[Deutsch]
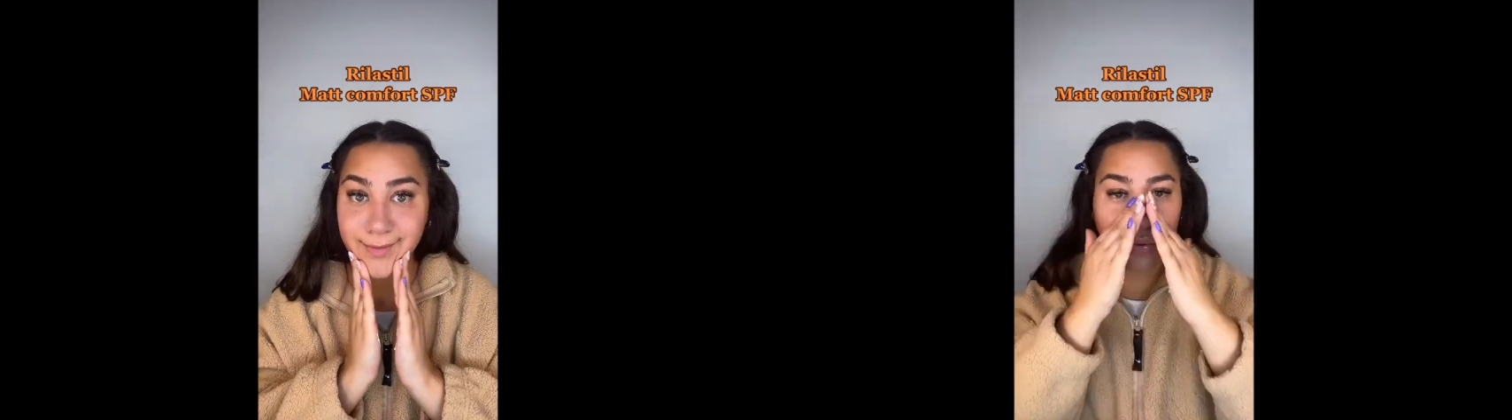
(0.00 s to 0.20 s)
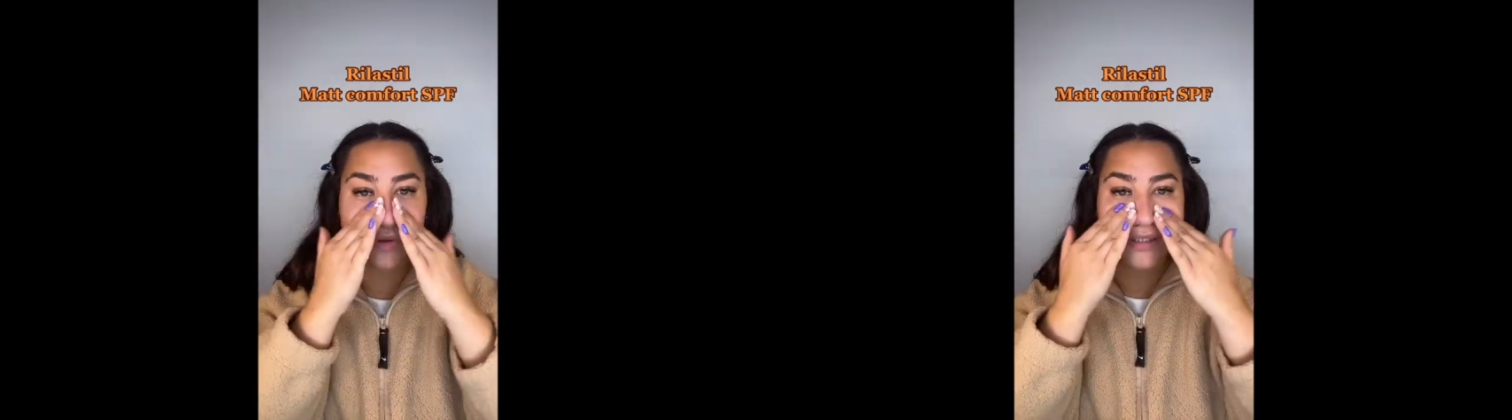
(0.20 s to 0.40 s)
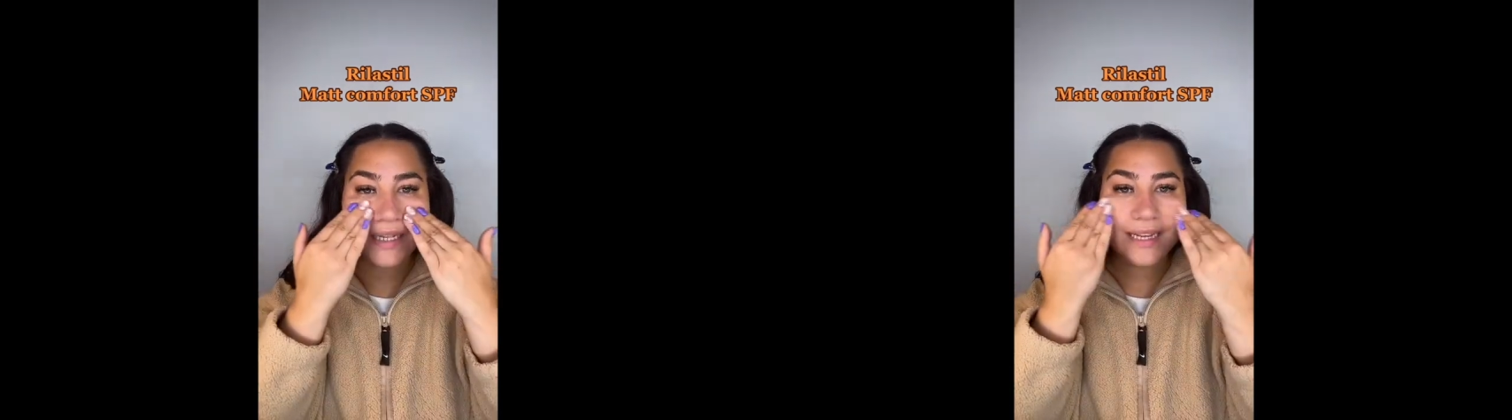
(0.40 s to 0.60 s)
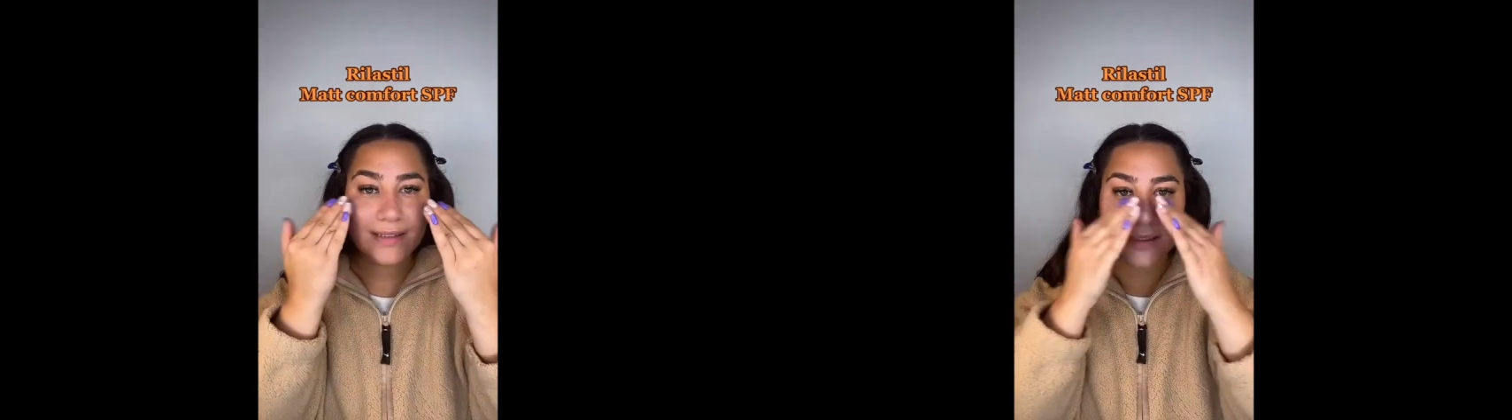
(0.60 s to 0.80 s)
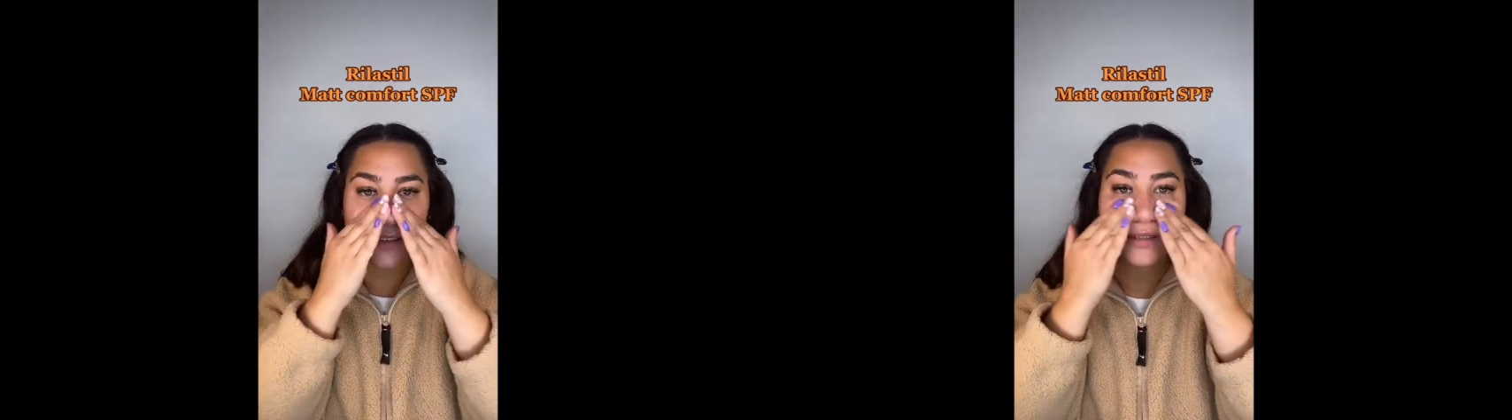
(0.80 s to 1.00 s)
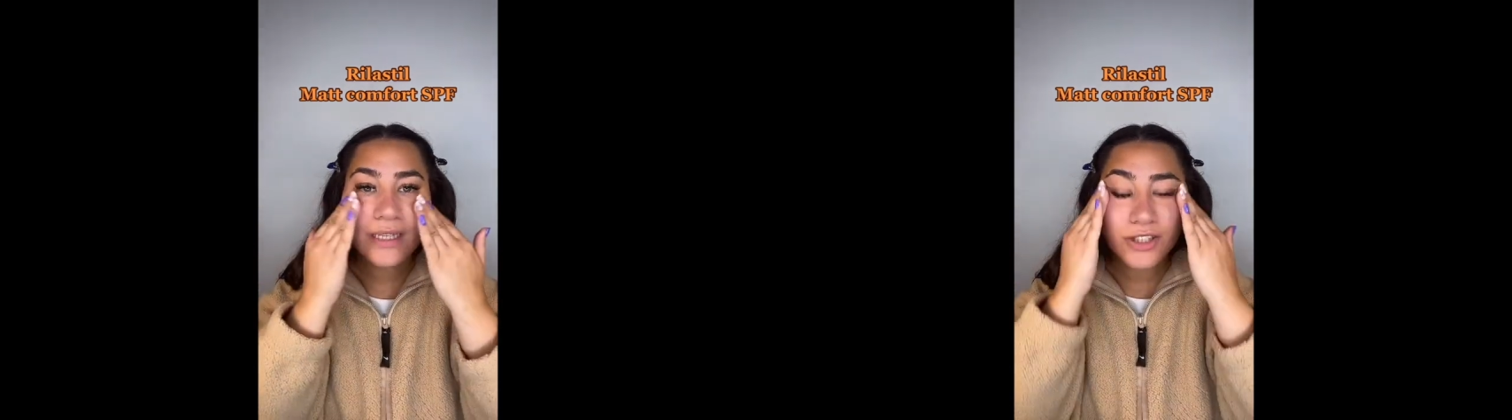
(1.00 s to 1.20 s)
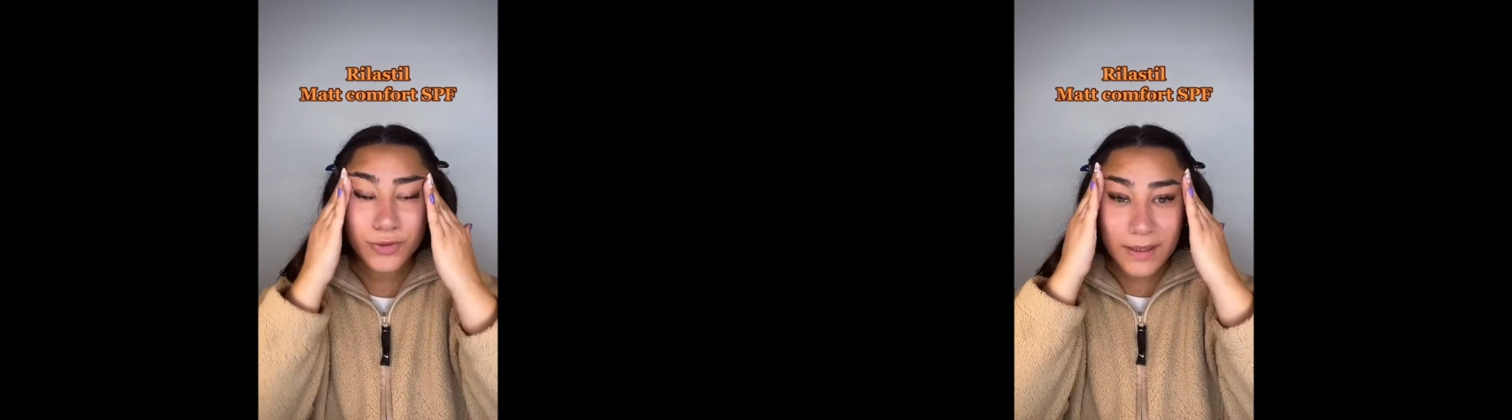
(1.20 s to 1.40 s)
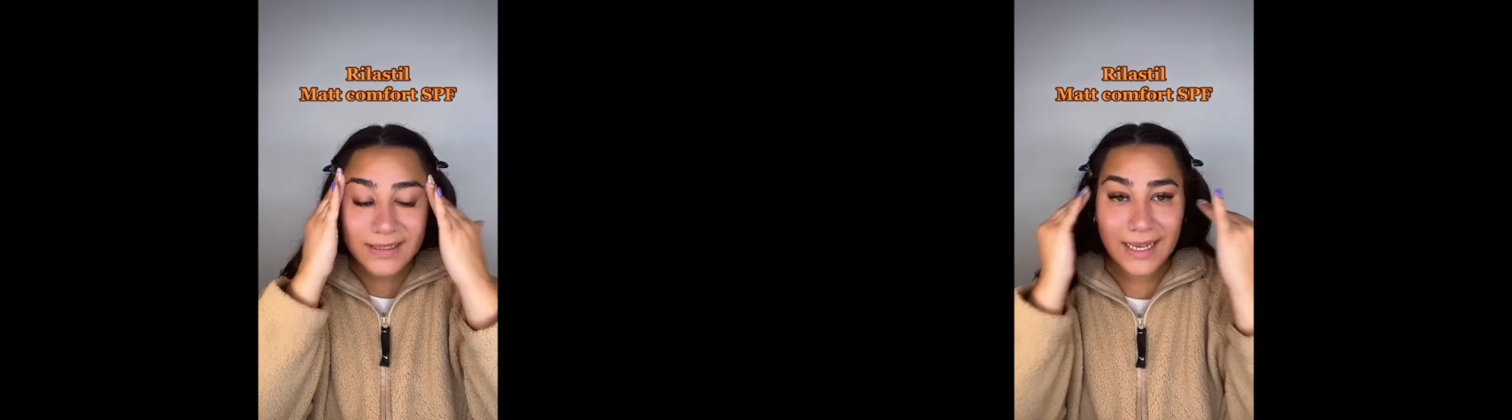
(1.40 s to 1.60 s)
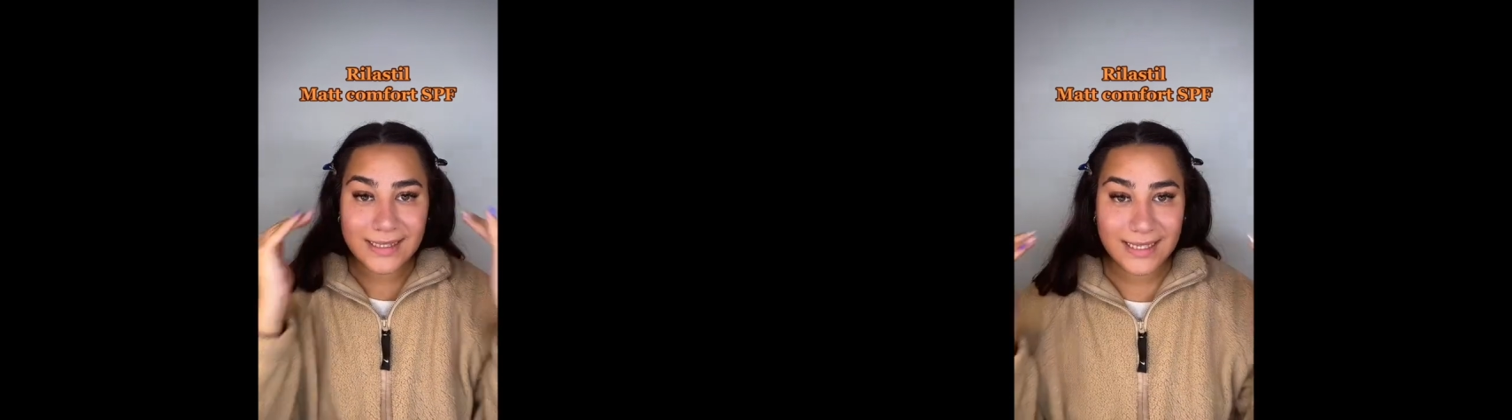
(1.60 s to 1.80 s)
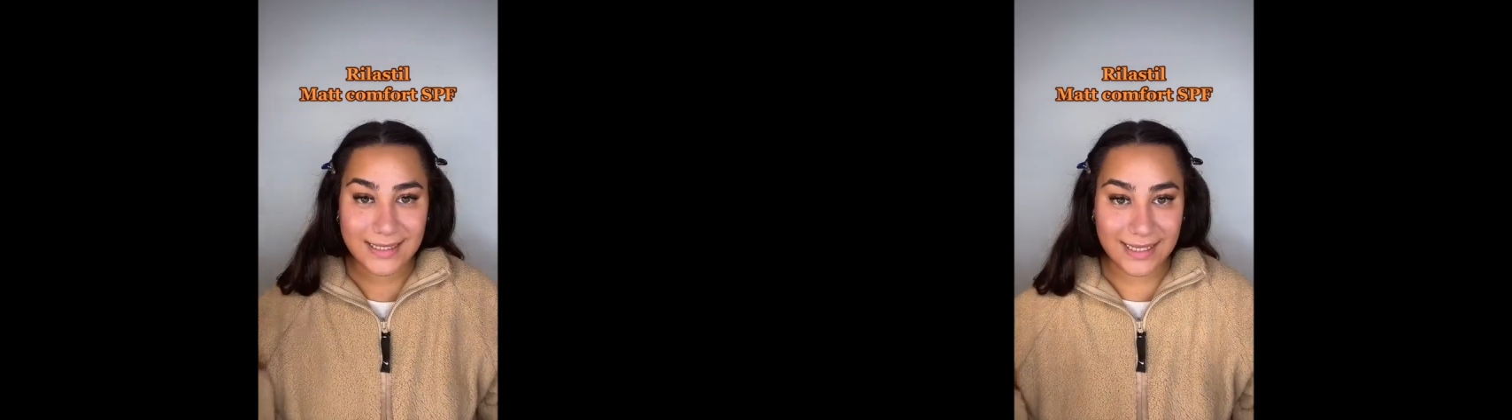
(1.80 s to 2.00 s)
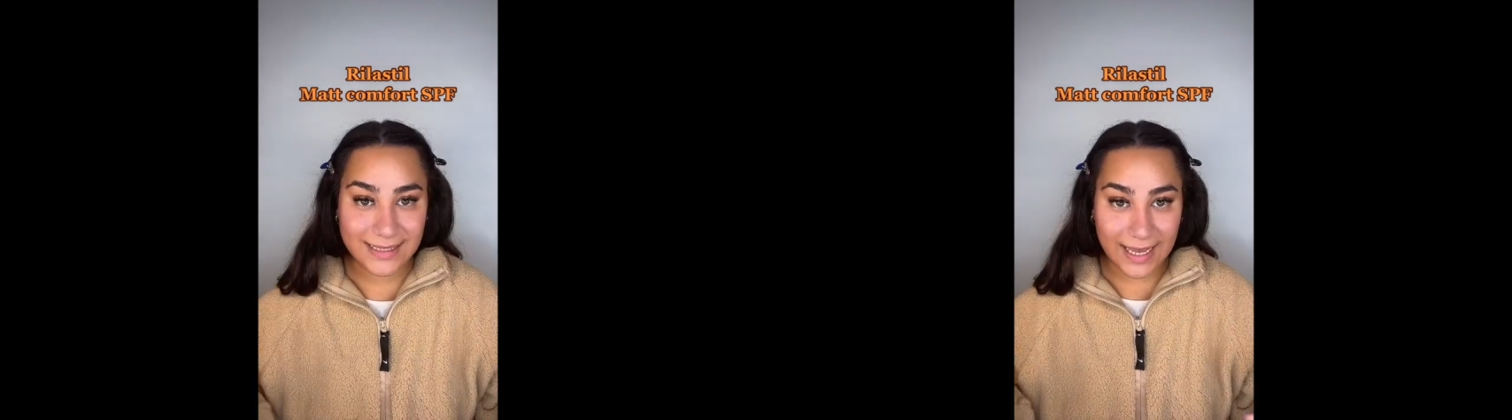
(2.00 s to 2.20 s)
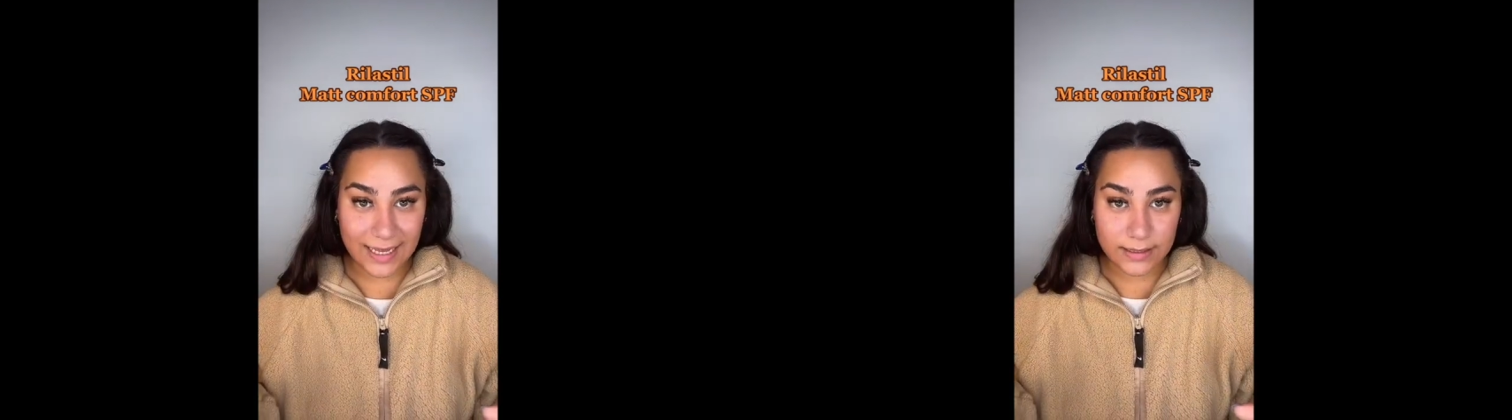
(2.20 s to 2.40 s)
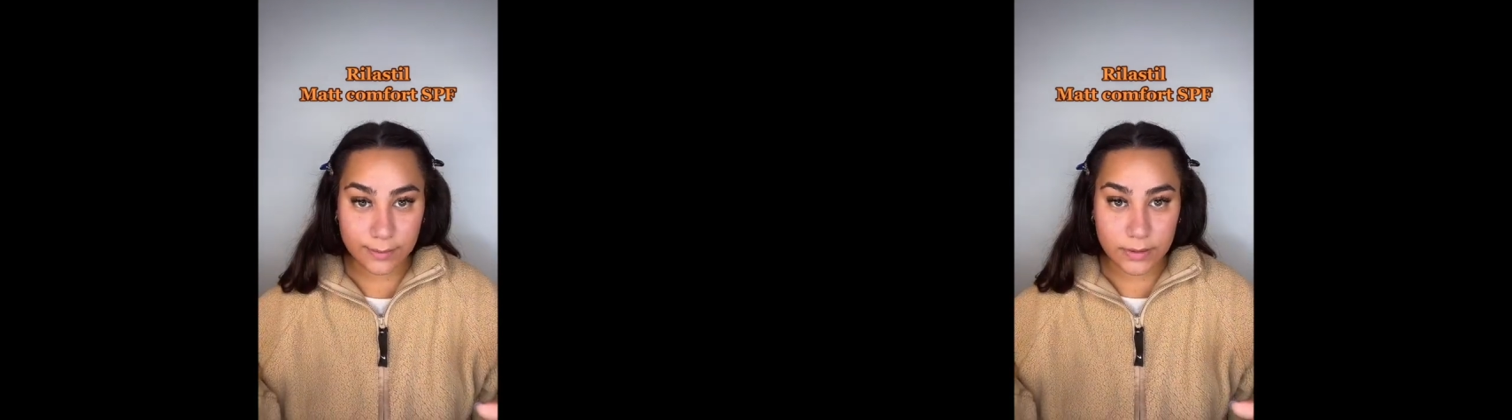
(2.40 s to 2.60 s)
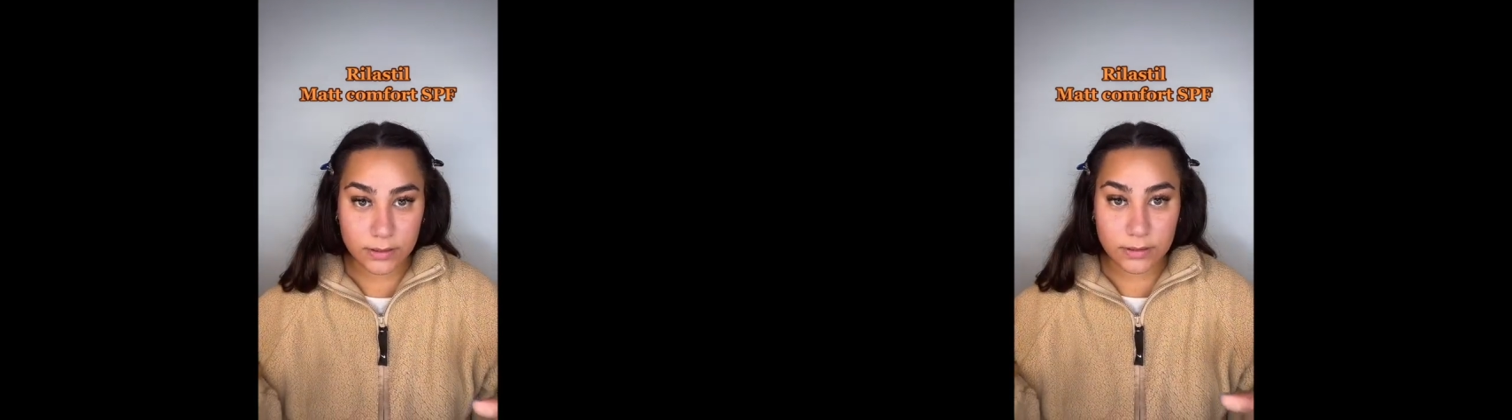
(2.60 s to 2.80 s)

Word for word: Und sie dachte sich, nee, ich mache die ganze Zeit sein Theater mit,